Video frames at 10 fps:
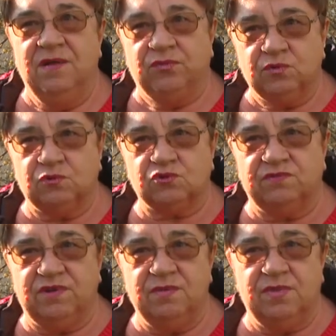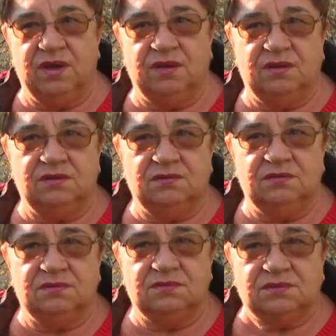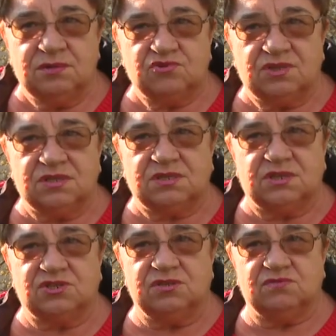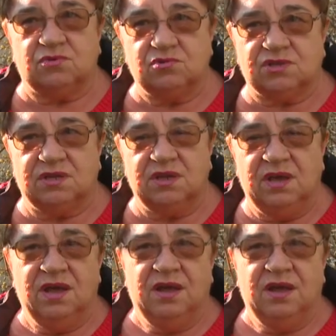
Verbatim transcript: Но в то же время э, ты уже достаточно взрослый,